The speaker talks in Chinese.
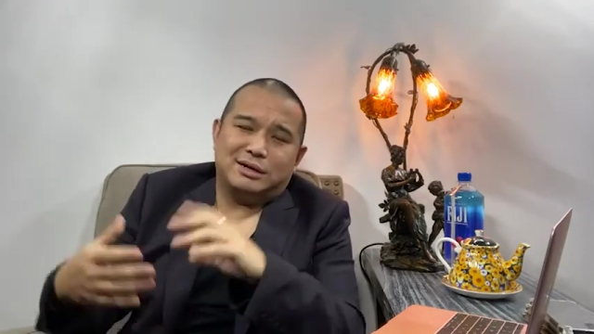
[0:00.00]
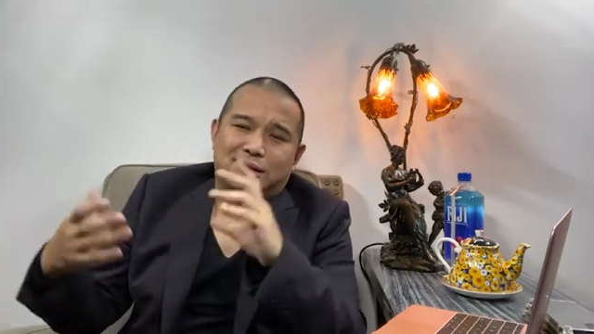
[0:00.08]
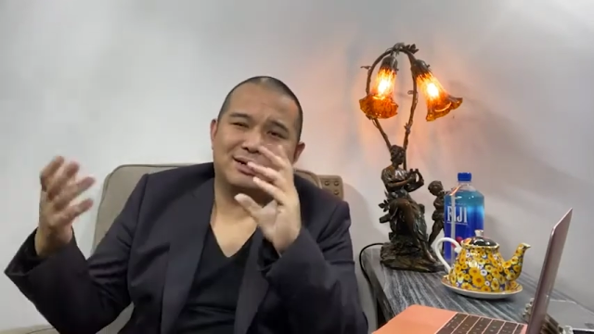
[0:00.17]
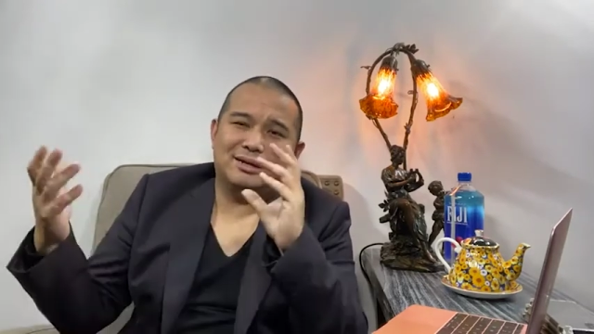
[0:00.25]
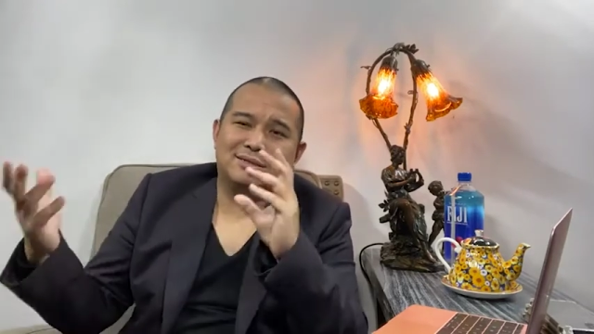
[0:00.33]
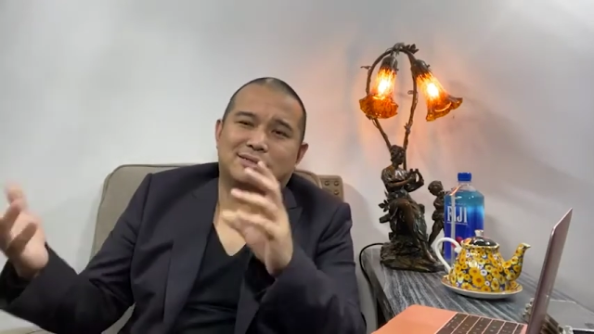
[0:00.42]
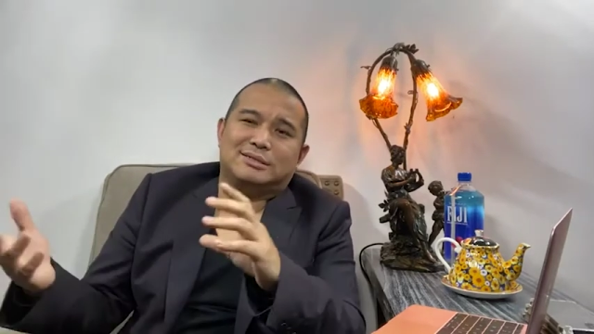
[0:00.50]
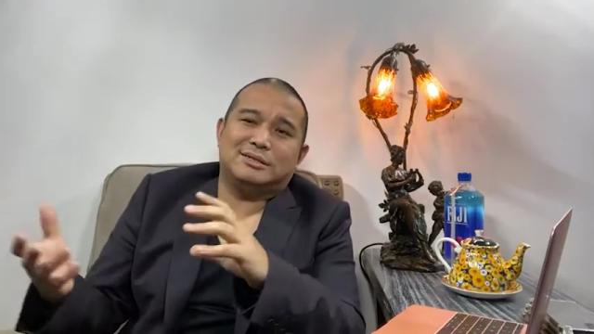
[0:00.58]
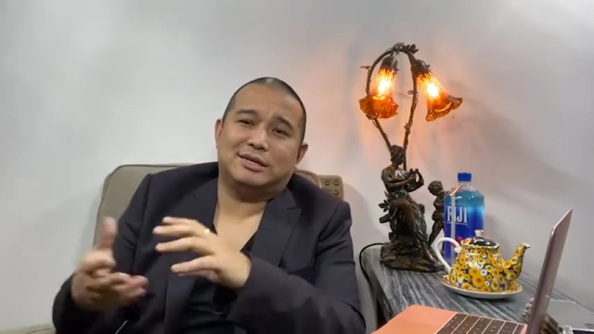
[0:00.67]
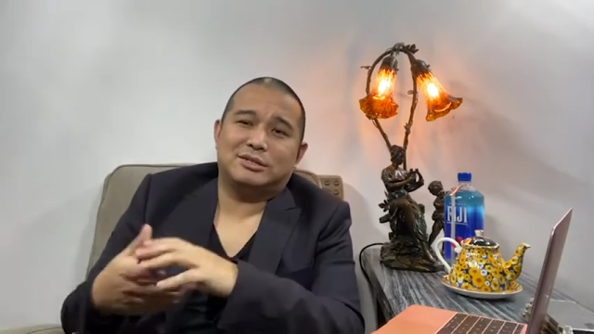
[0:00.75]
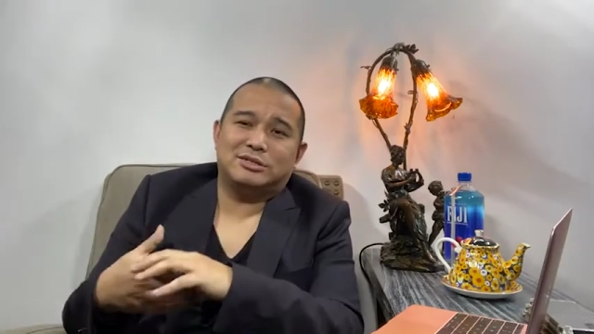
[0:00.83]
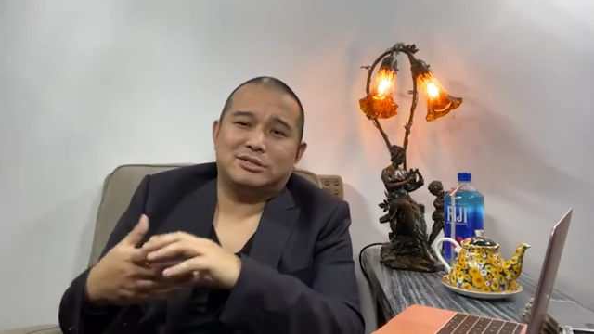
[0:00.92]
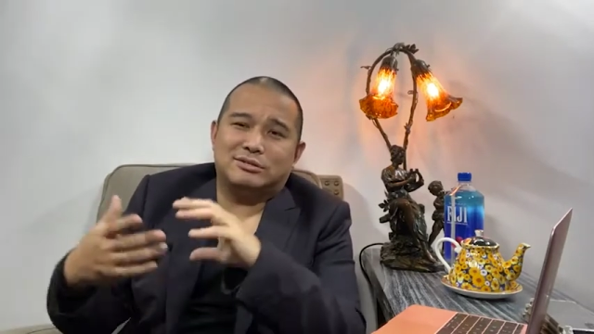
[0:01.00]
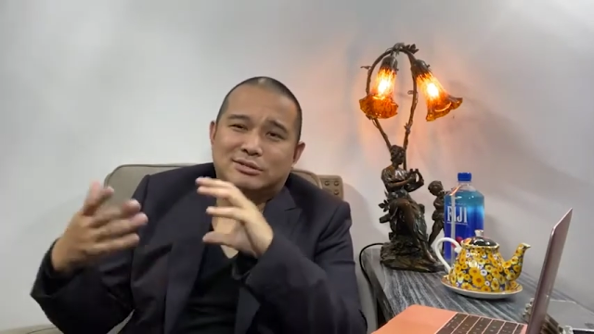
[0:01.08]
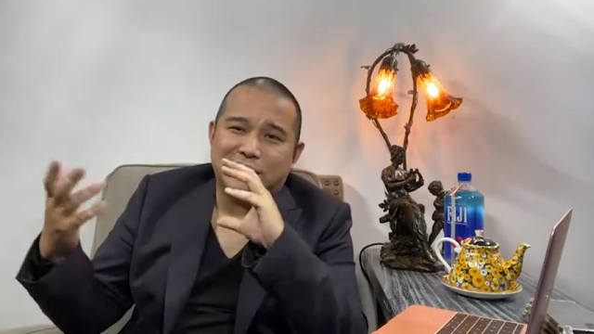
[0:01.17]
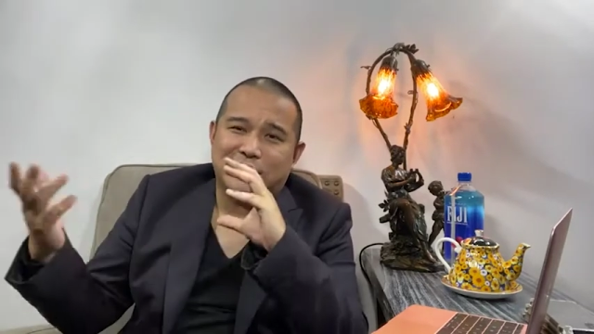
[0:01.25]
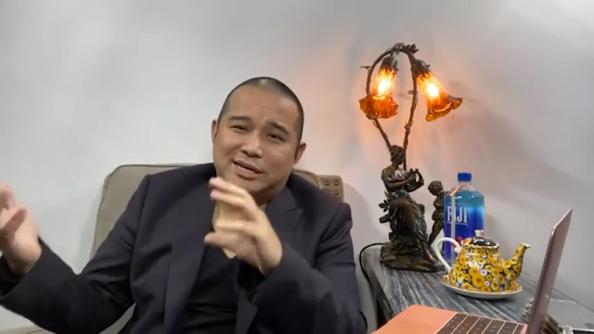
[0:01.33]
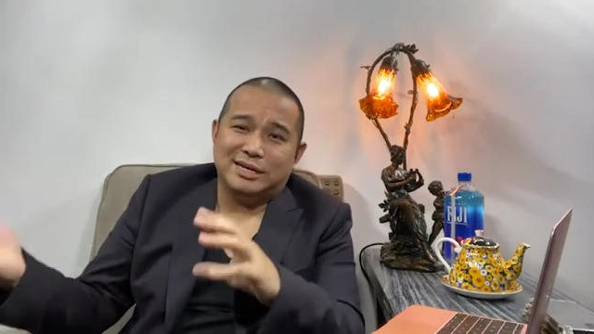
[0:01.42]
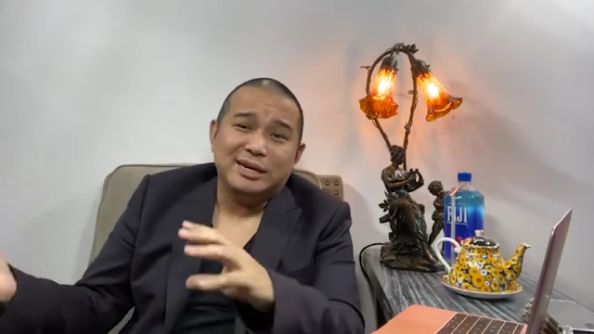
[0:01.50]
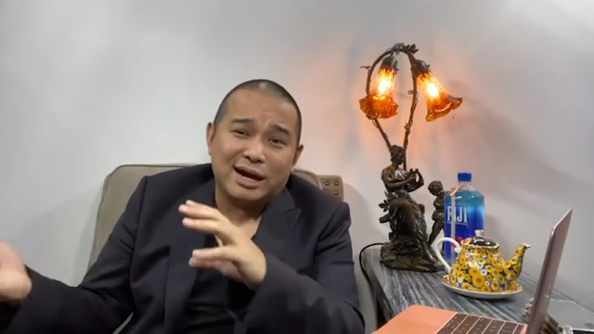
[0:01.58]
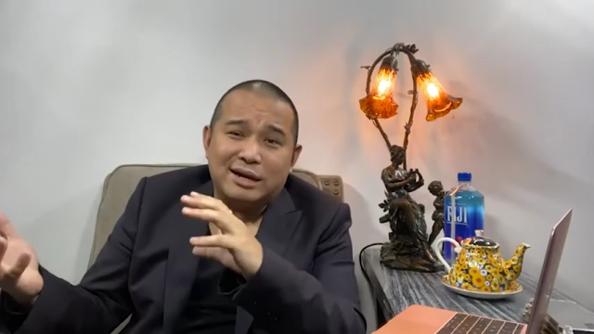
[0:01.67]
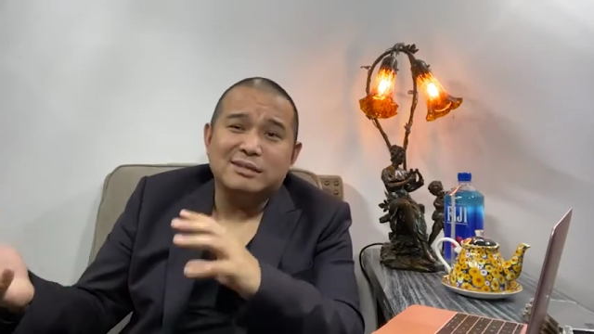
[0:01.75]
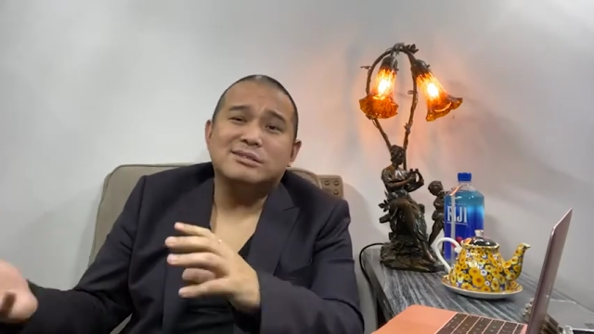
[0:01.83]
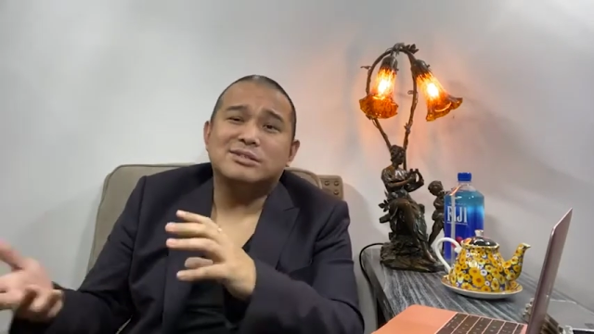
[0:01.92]
二零一四年的时候在银
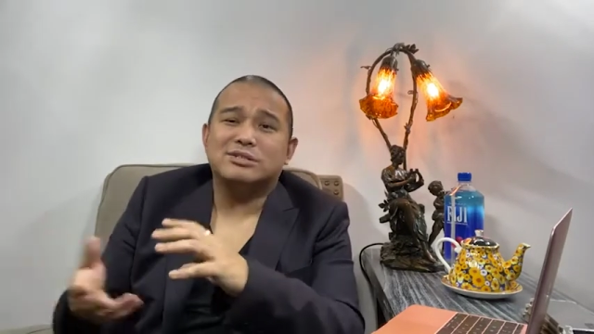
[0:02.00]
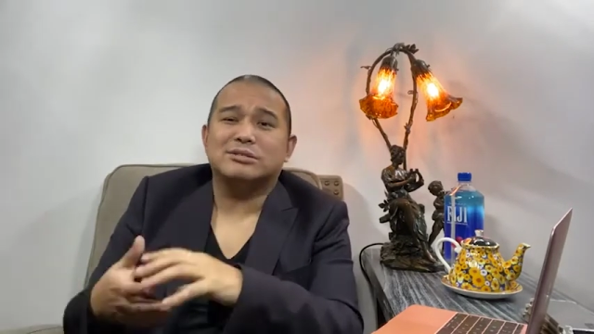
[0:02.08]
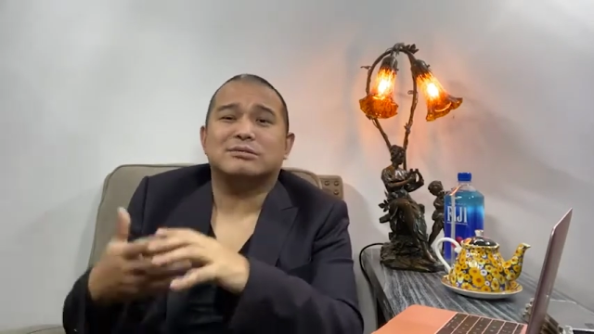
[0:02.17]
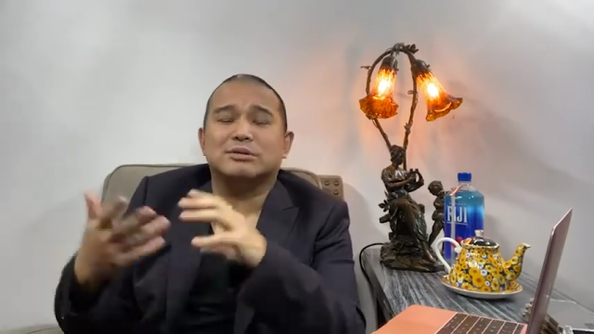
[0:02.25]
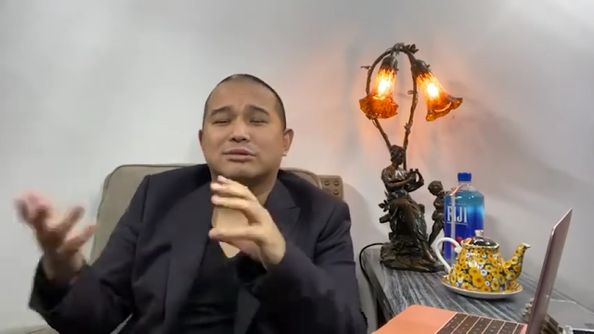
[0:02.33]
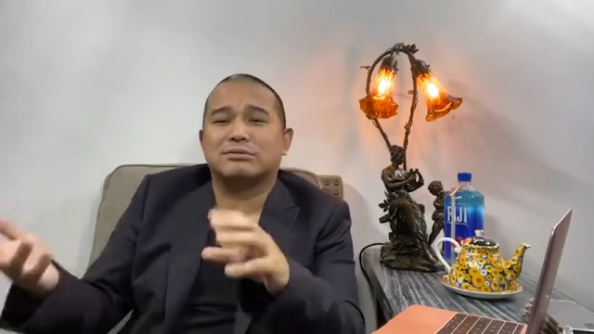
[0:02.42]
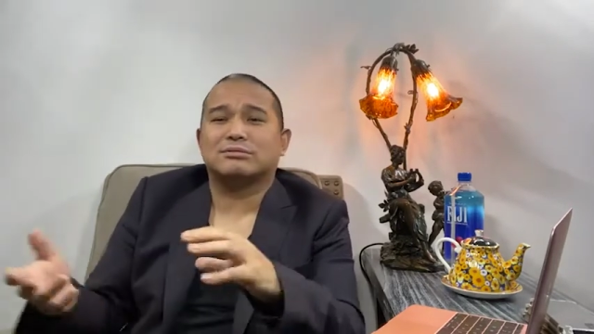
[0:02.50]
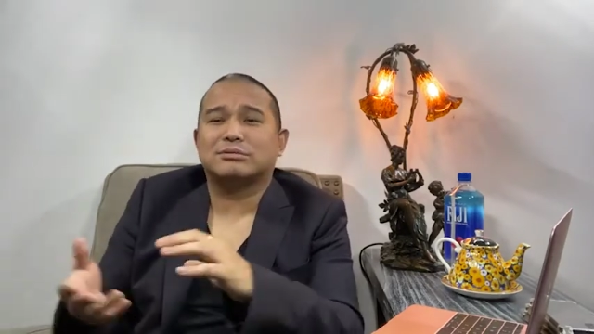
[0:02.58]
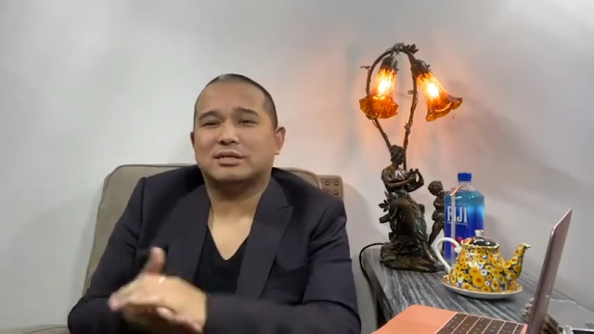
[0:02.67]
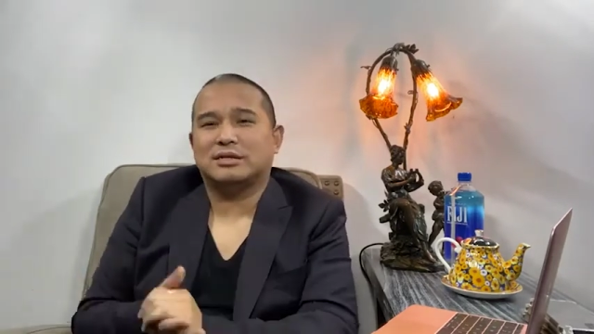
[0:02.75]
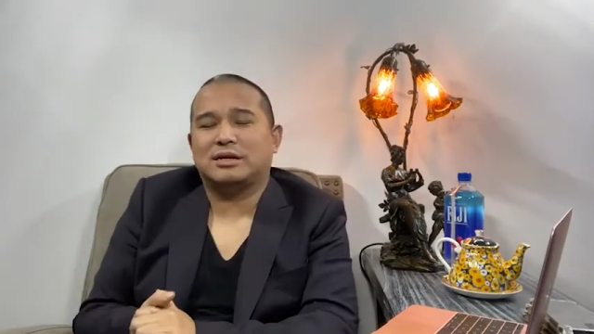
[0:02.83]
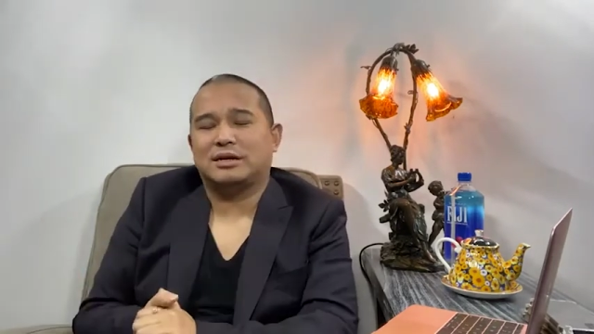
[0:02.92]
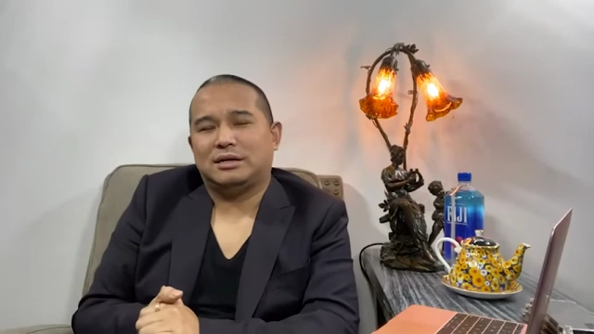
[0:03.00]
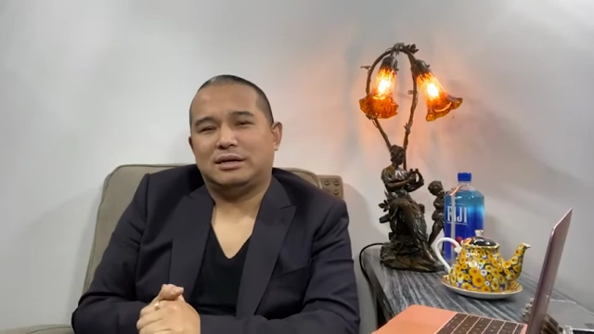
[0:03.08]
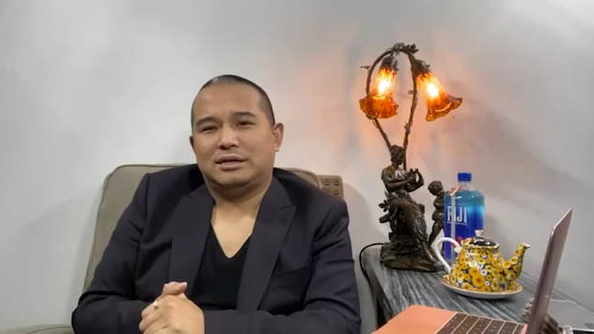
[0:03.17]
行的时候我就注册了